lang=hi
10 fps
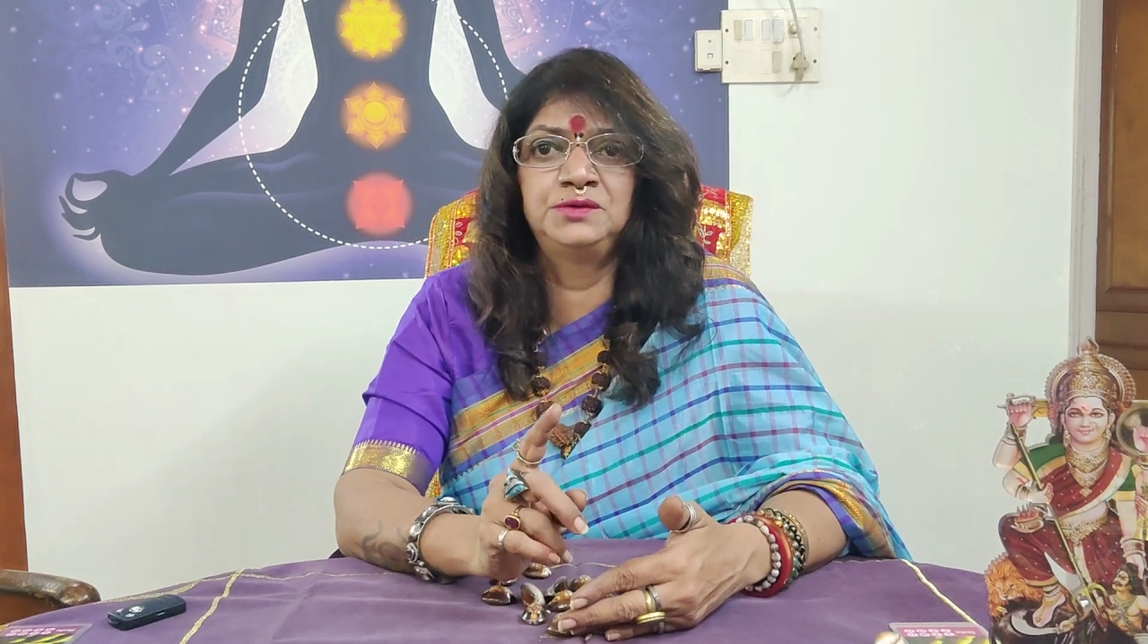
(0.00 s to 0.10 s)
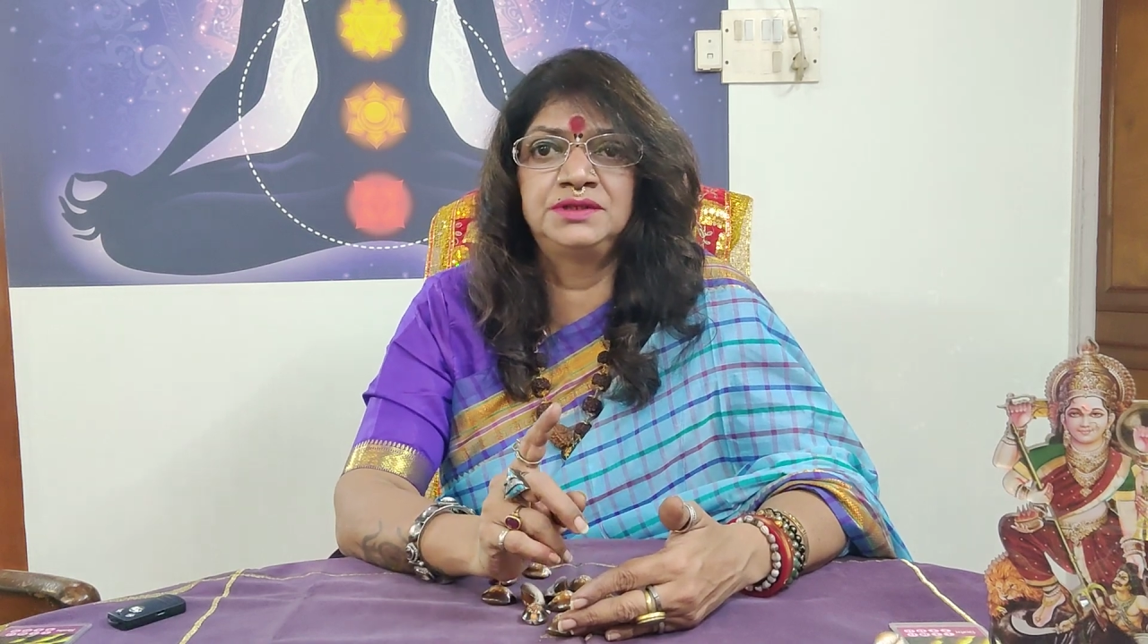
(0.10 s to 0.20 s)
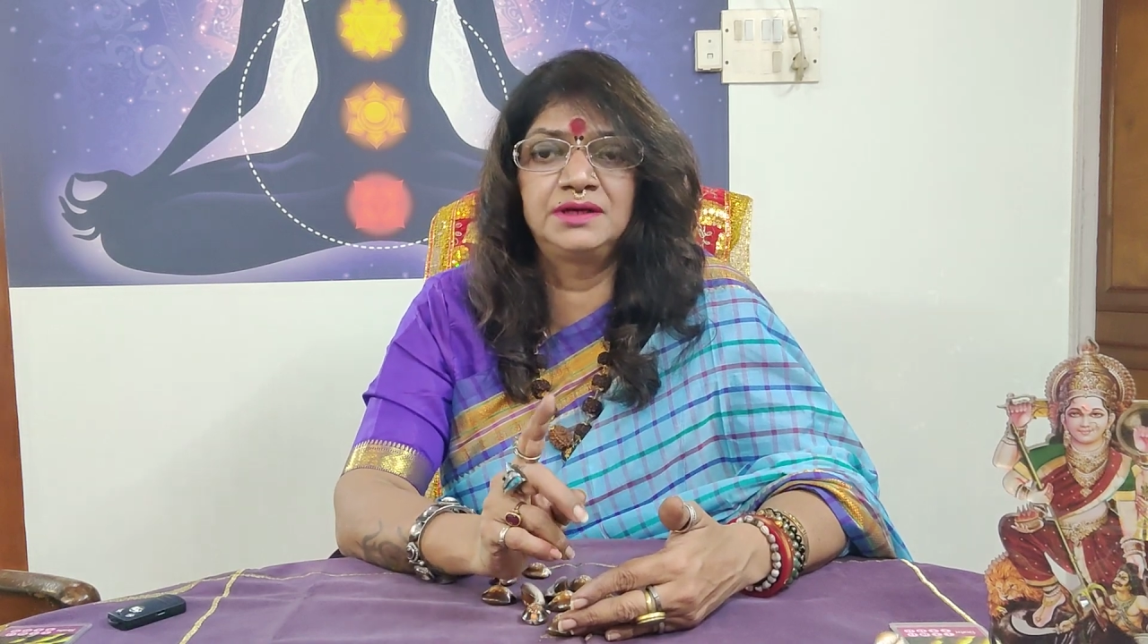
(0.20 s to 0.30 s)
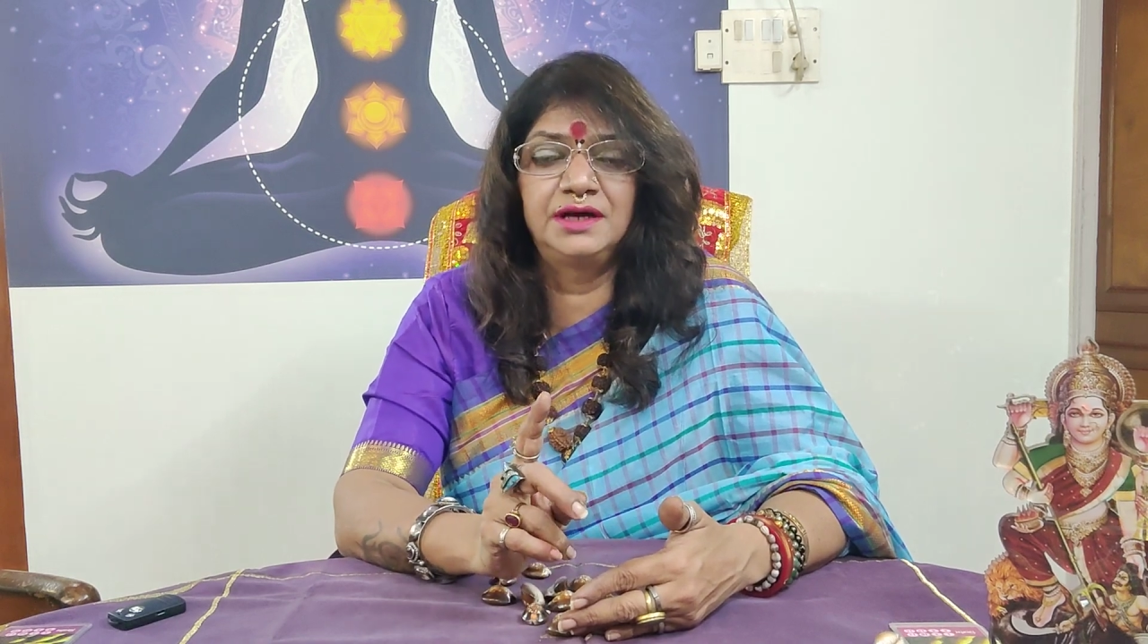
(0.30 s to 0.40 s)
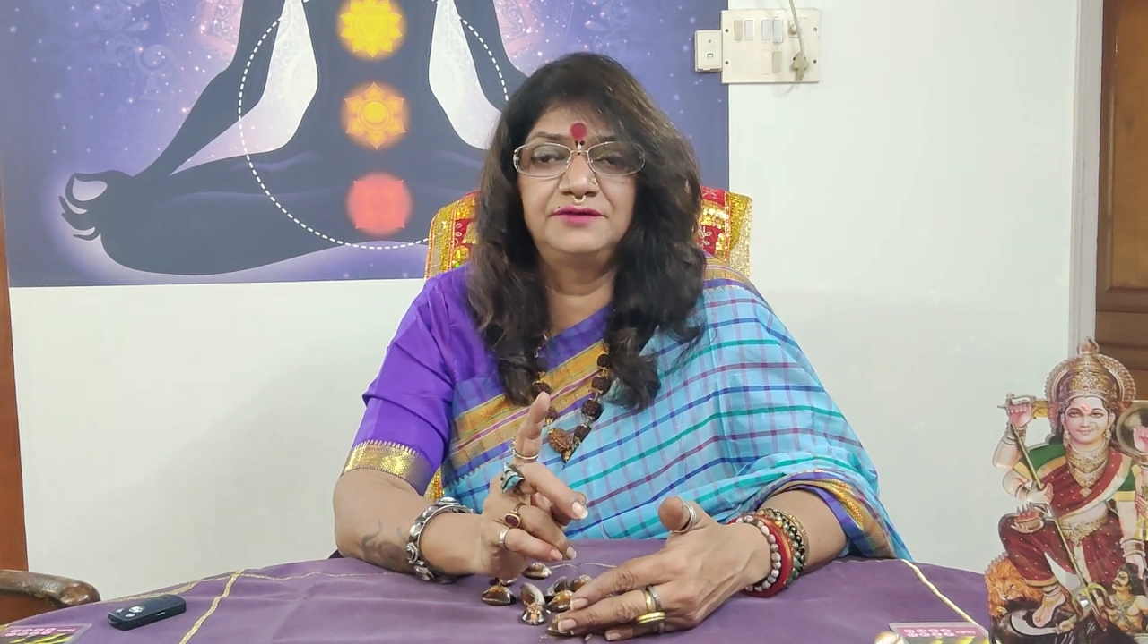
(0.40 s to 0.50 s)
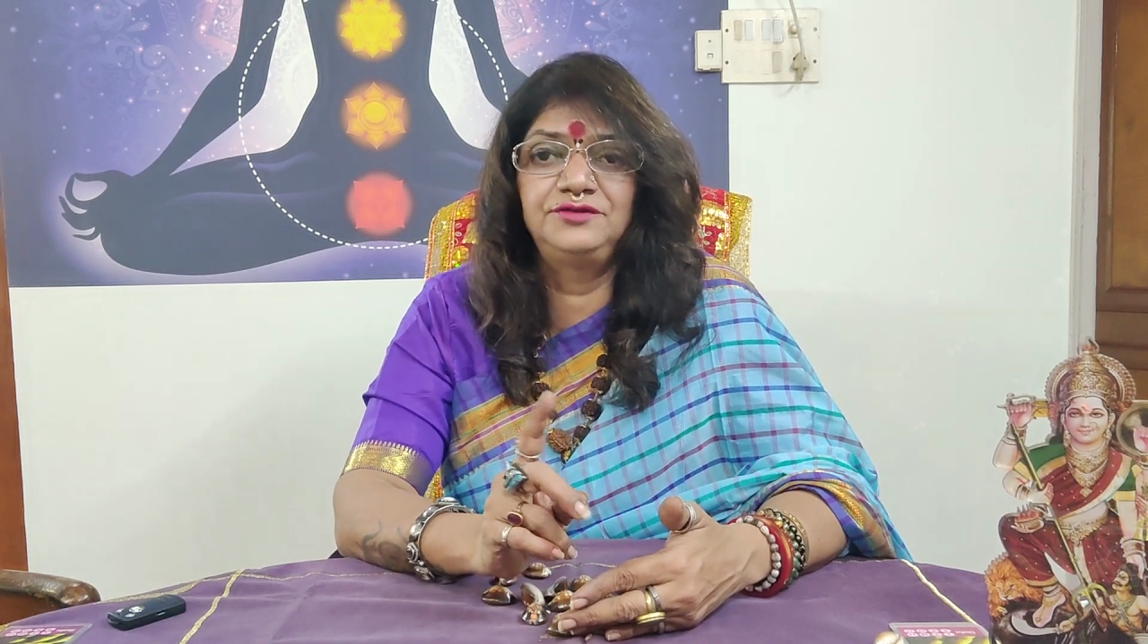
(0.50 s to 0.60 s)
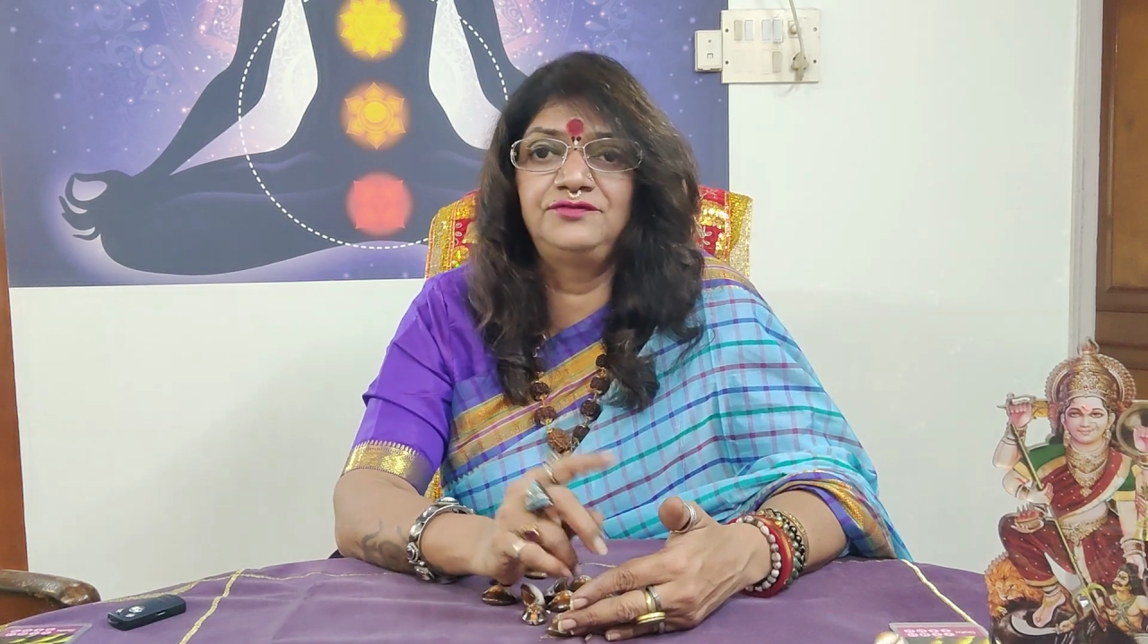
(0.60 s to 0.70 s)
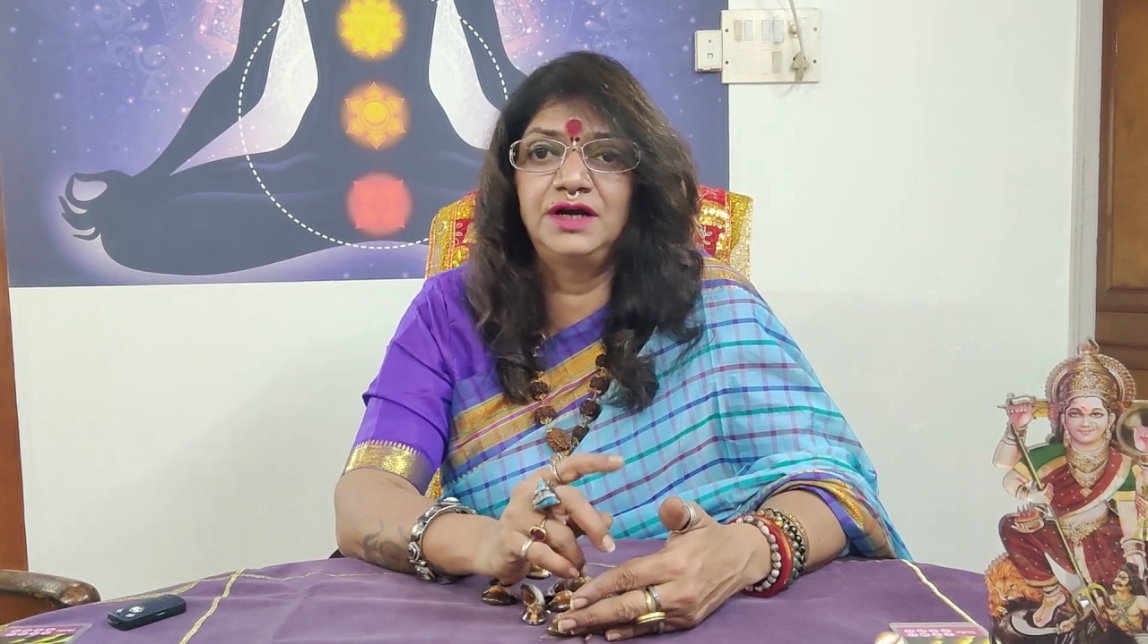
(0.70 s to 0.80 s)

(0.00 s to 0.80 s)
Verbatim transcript: उससे काफ़ी